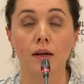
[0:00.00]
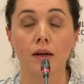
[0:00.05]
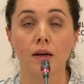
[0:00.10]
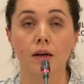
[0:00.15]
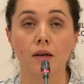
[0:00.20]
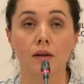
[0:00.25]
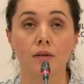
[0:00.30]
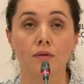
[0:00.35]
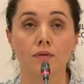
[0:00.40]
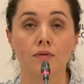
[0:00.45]

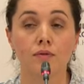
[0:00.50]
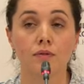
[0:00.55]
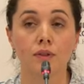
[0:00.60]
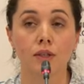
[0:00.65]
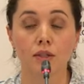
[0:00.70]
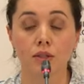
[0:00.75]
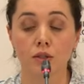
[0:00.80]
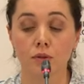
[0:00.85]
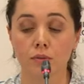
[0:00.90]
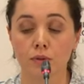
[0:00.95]
А, в
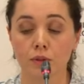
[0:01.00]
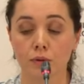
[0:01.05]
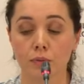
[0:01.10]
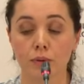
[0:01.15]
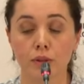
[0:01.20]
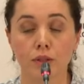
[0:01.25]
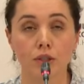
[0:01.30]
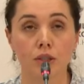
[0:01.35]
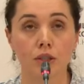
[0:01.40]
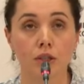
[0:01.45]
нашем
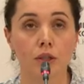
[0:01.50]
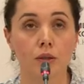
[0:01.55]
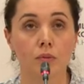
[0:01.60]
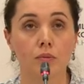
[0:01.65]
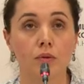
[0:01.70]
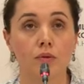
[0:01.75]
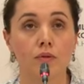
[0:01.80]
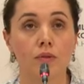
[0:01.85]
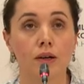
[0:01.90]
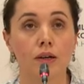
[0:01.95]
распоряжении
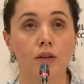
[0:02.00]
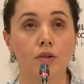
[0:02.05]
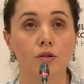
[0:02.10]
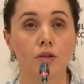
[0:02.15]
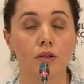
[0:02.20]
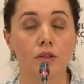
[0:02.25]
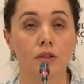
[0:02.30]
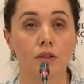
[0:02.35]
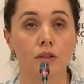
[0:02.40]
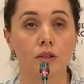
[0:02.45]

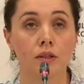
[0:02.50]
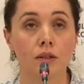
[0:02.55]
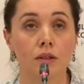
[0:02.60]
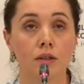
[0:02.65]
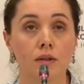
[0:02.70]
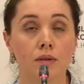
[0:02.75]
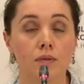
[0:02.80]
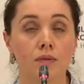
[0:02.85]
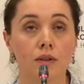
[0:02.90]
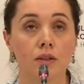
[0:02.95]
бывают
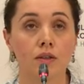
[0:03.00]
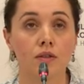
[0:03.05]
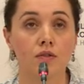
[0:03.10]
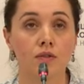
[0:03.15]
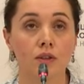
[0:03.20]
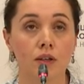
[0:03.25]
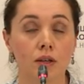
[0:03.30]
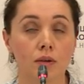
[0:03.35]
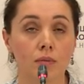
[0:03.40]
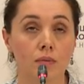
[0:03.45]
э,
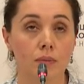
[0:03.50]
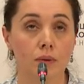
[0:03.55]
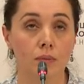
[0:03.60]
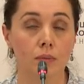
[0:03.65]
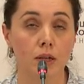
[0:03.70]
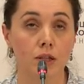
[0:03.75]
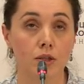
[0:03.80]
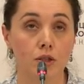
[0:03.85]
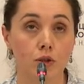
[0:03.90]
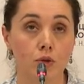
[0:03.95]
две
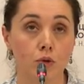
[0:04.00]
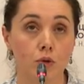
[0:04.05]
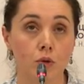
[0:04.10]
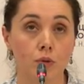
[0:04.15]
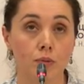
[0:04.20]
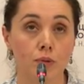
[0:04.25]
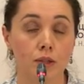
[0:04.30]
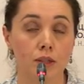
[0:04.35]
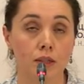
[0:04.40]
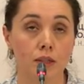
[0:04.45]
большие
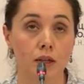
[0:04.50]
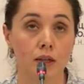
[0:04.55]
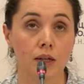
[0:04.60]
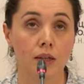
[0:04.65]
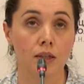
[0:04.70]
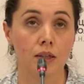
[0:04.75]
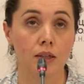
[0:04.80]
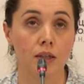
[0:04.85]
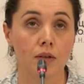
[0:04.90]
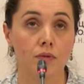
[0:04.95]
опции.
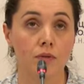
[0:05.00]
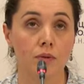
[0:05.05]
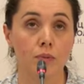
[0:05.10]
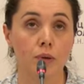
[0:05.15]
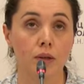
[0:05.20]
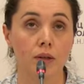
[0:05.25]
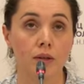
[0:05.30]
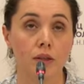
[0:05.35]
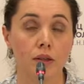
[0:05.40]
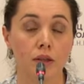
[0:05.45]
Это
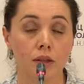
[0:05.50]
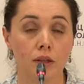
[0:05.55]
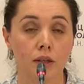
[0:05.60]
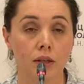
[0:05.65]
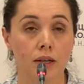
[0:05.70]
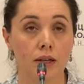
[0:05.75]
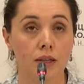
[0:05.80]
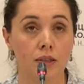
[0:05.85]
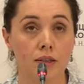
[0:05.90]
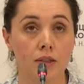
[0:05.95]

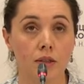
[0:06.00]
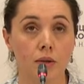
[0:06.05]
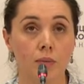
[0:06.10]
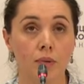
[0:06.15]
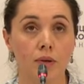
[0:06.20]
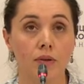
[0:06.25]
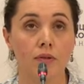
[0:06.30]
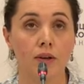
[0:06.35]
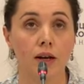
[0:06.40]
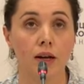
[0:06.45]
выполнение
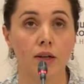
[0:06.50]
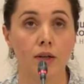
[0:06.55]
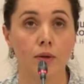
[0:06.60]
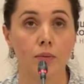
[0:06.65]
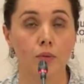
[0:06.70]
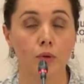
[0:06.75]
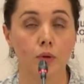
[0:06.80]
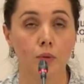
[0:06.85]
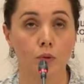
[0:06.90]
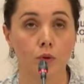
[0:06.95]
экстраплевральной
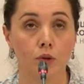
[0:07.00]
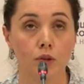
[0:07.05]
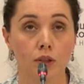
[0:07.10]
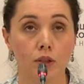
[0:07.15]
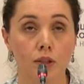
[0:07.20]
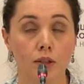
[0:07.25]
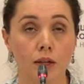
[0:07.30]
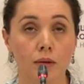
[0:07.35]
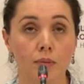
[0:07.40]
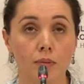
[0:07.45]

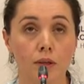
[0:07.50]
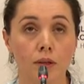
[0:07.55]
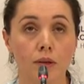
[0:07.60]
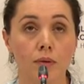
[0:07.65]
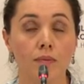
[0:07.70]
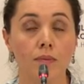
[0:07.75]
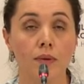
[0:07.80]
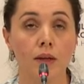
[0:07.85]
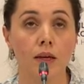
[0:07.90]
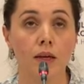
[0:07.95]
пульмонэктомии
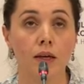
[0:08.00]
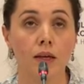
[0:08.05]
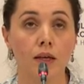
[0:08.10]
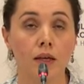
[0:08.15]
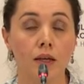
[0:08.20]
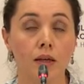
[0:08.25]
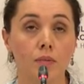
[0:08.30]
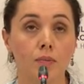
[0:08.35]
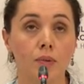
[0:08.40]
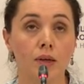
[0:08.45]

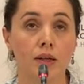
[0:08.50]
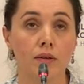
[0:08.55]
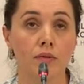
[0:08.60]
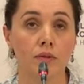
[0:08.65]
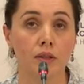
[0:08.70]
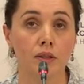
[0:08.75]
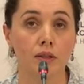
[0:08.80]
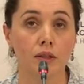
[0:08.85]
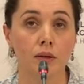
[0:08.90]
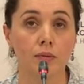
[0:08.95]
и
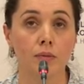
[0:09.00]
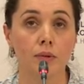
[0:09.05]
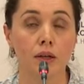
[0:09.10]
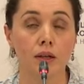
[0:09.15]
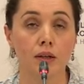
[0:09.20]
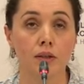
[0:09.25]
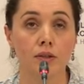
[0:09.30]
плевроктомии или